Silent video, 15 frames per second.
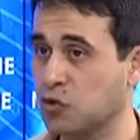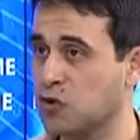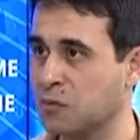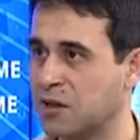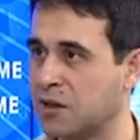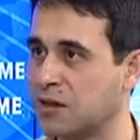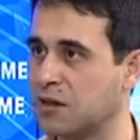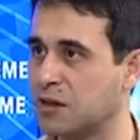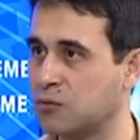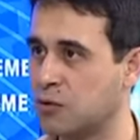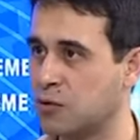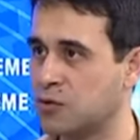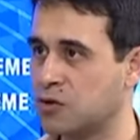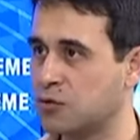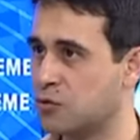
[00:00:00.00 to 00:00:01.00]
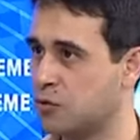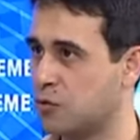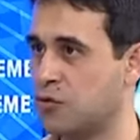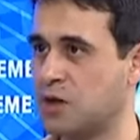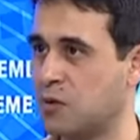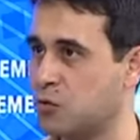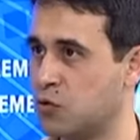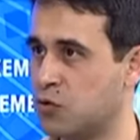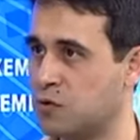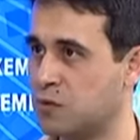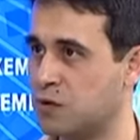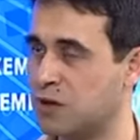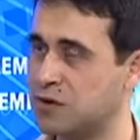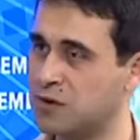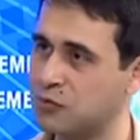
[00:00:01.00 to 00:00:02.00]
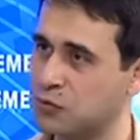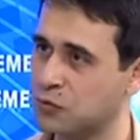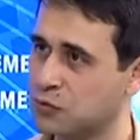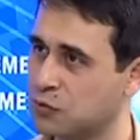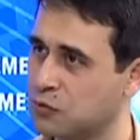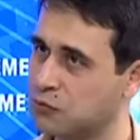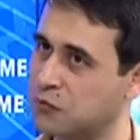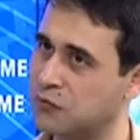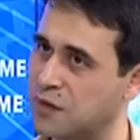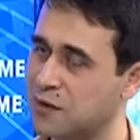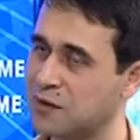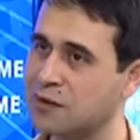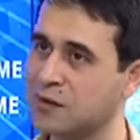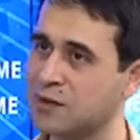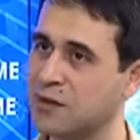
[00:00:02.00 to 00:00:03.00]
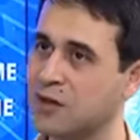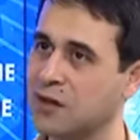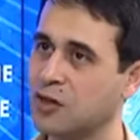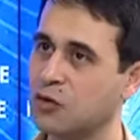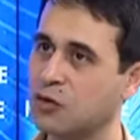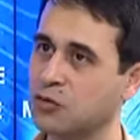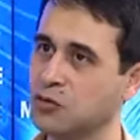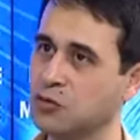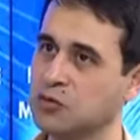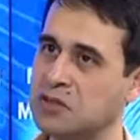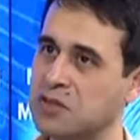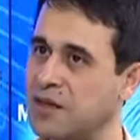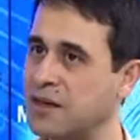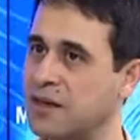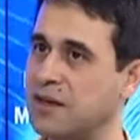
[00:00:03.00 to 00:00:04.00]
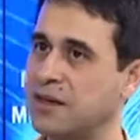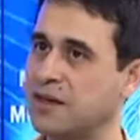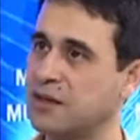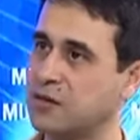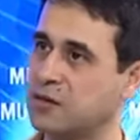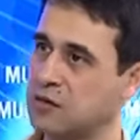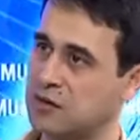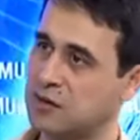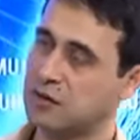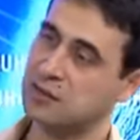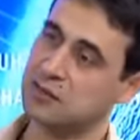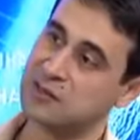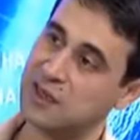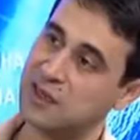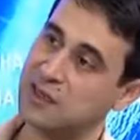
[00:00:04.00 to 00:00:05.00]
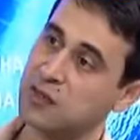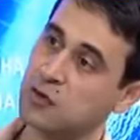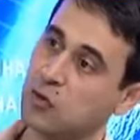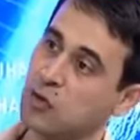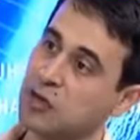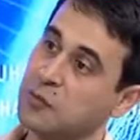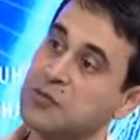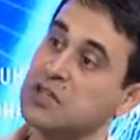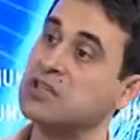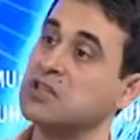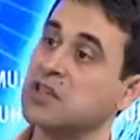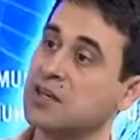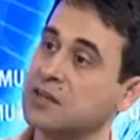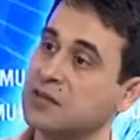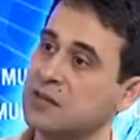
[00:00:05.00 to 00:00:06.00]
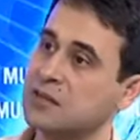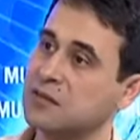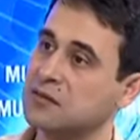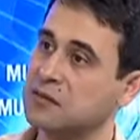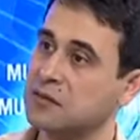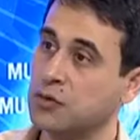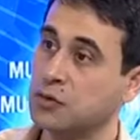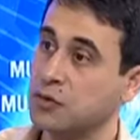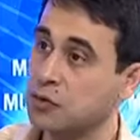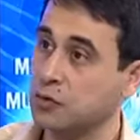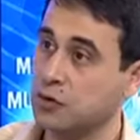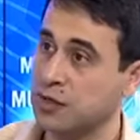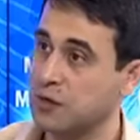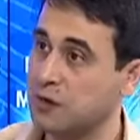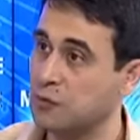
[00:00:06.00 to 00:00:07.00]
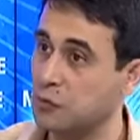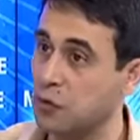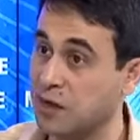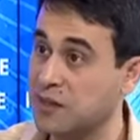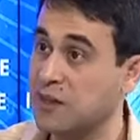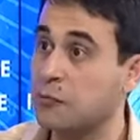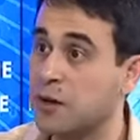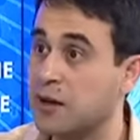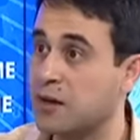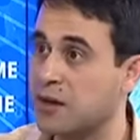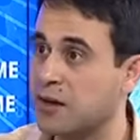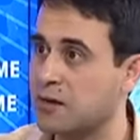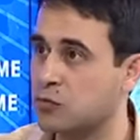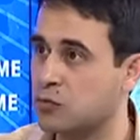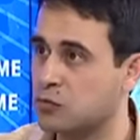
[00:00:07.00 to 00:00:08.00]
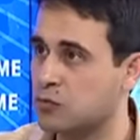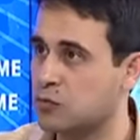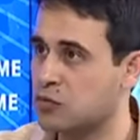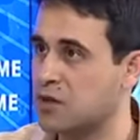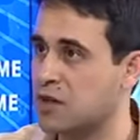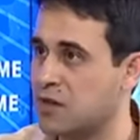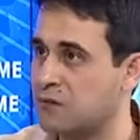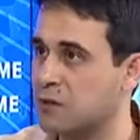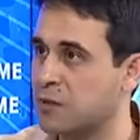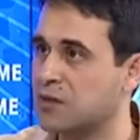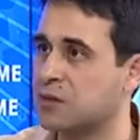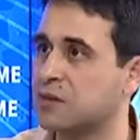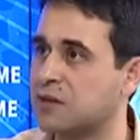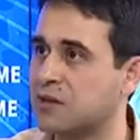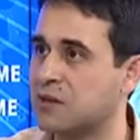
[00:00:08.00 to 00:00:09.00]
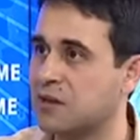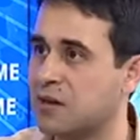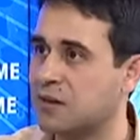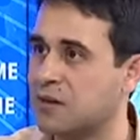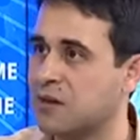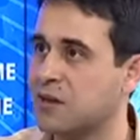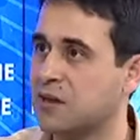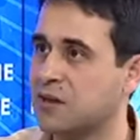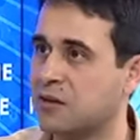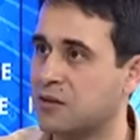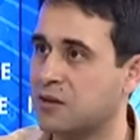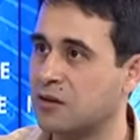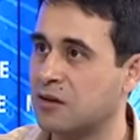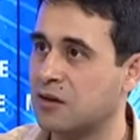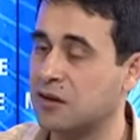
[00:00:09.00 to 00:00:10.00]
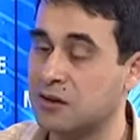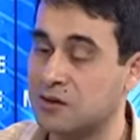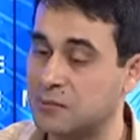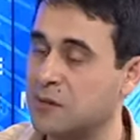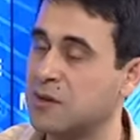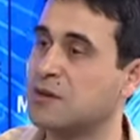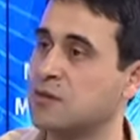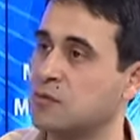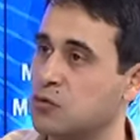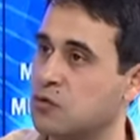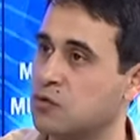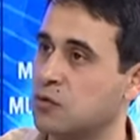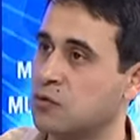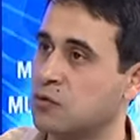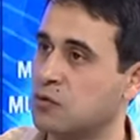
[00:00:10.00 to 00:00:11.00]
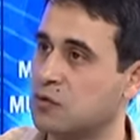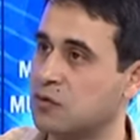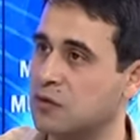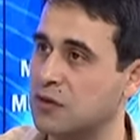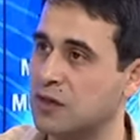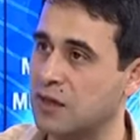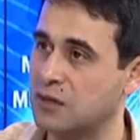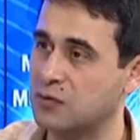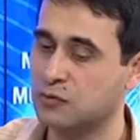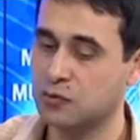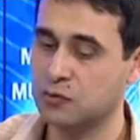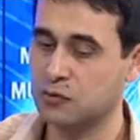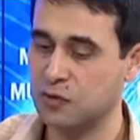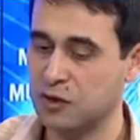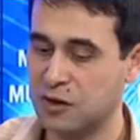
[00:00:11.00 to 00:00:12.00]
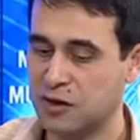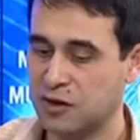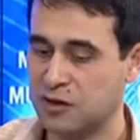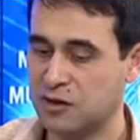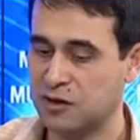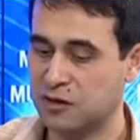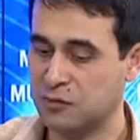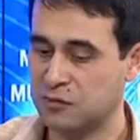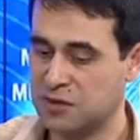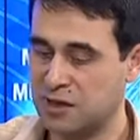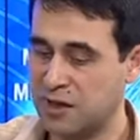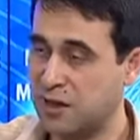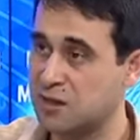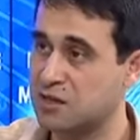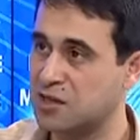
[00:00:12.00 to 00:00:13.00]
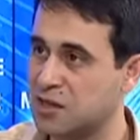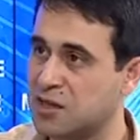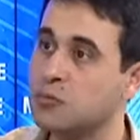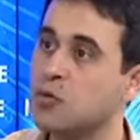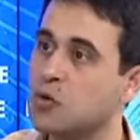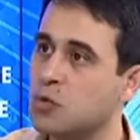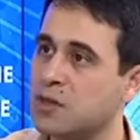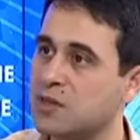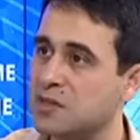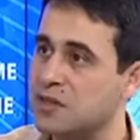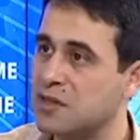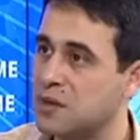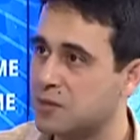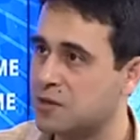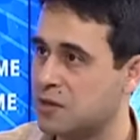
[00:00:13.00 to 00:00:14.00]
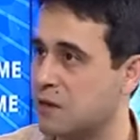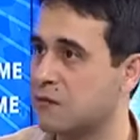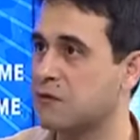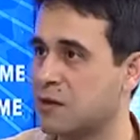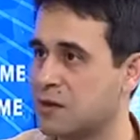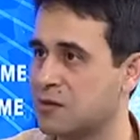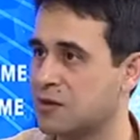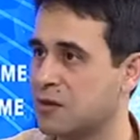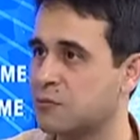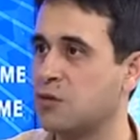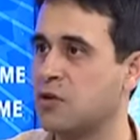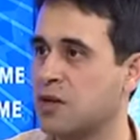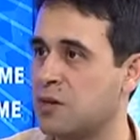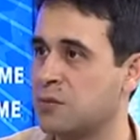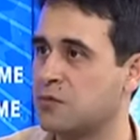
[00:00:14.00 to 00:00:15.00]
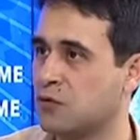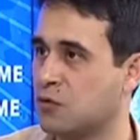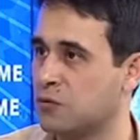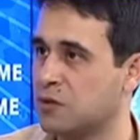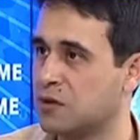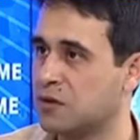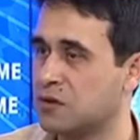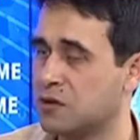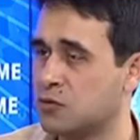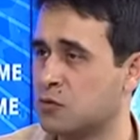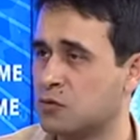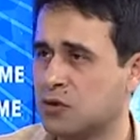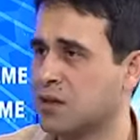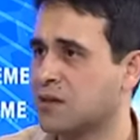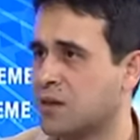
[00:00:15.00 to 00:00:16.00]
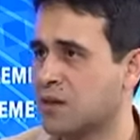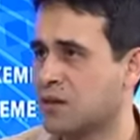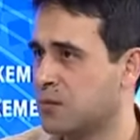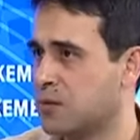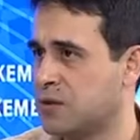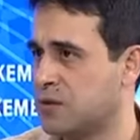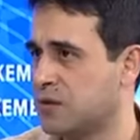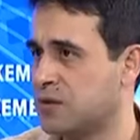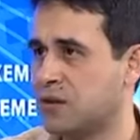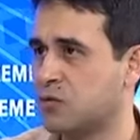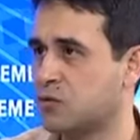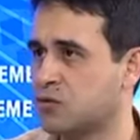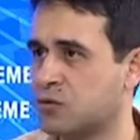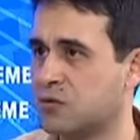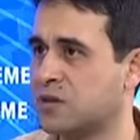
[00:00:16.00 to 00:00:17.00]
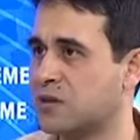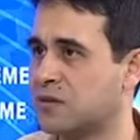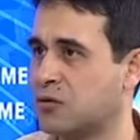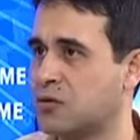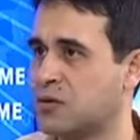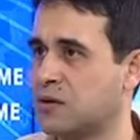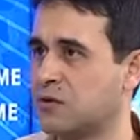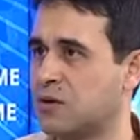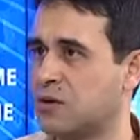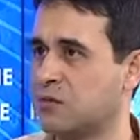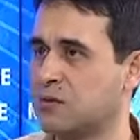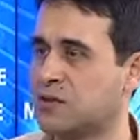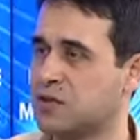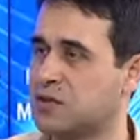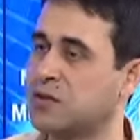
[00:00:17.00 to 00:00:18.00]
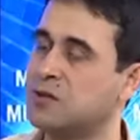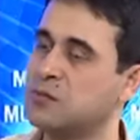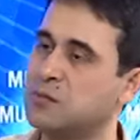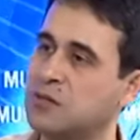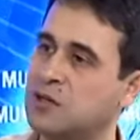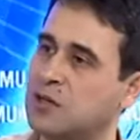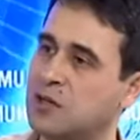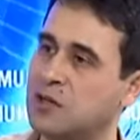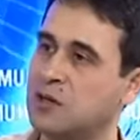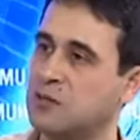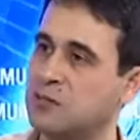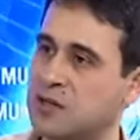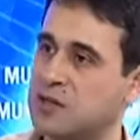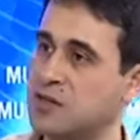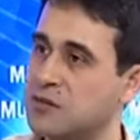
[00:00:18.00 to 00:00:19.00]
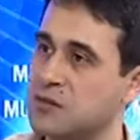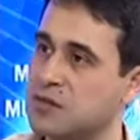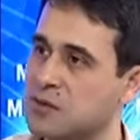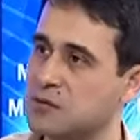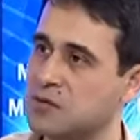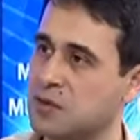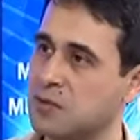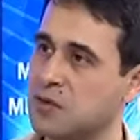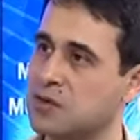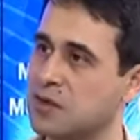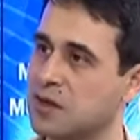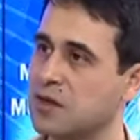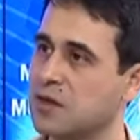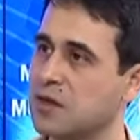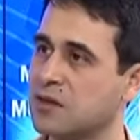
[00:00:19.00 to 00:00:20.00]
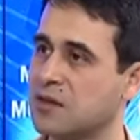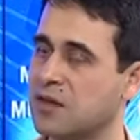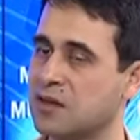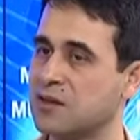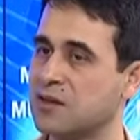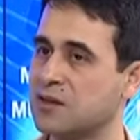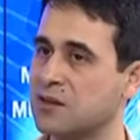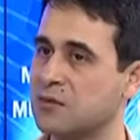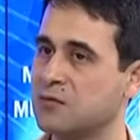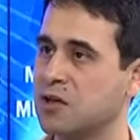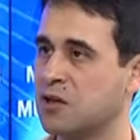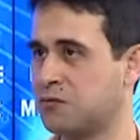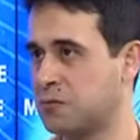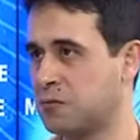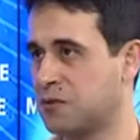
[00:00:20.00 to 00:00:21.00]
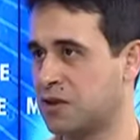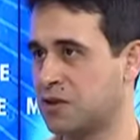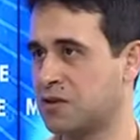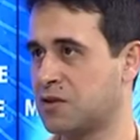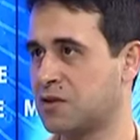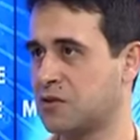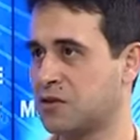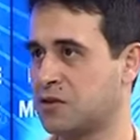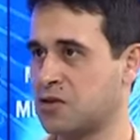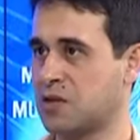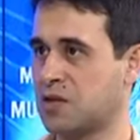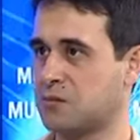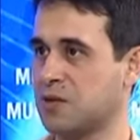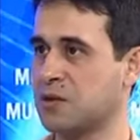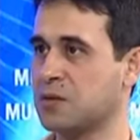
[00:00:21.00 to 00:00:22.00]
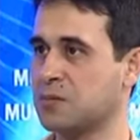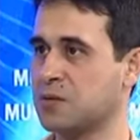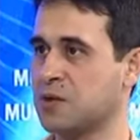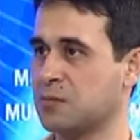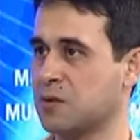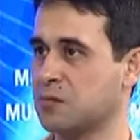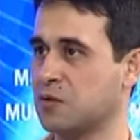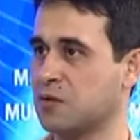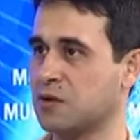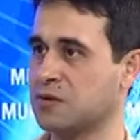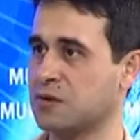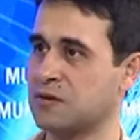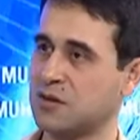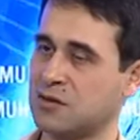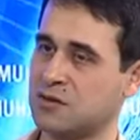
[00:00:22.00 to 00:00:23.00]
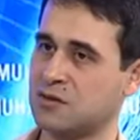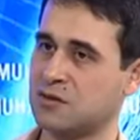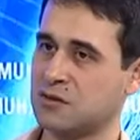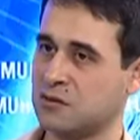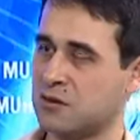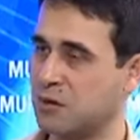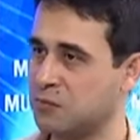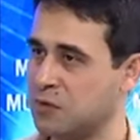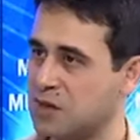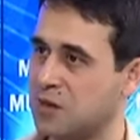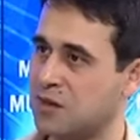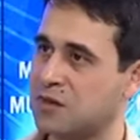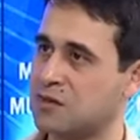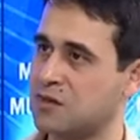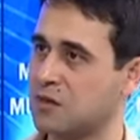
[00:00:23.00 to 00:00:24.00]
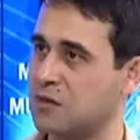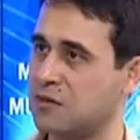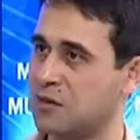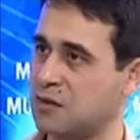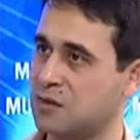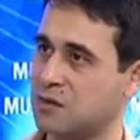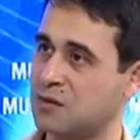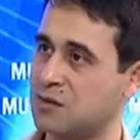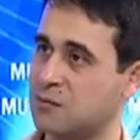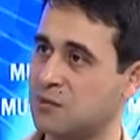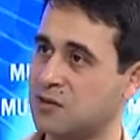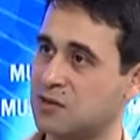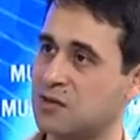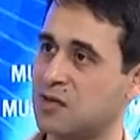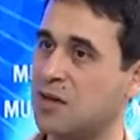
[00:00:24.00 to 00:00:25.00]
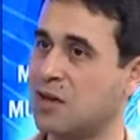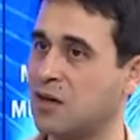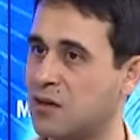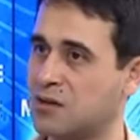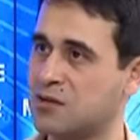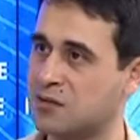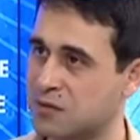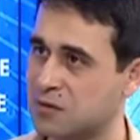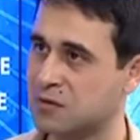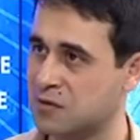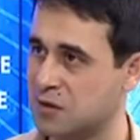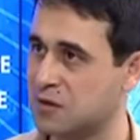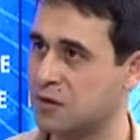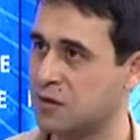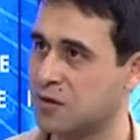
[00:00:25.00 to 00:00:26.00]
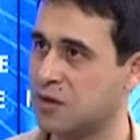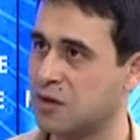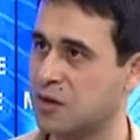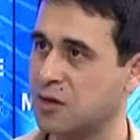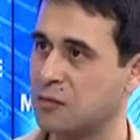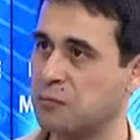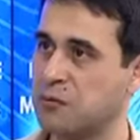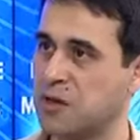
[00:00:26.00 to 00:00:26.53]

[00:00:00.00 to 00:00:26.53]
ama o zamana kadar böyle bir şey düşünülemiyordu bile. Newton'un farkı onun niye e, daire olamayacağını teorik olarak muhakemeyle, düşünceyle ve matematikle e, ispat etmesi oldu. Yani bu e, eğer çekim kuvveti diye bir şey varsa bu elips olmalı diye çok rahat anlayabiliriz yani. O çok klasik örnek verilir. Bir taşı alıp ben çevirdiğim zaman kendi etrafımda hafif bir taşta hiç yerimden kıpırdamam. Dolayısıyla taş tam bir daire şeklinde gider. Ama taşı ağırlaştırdıkça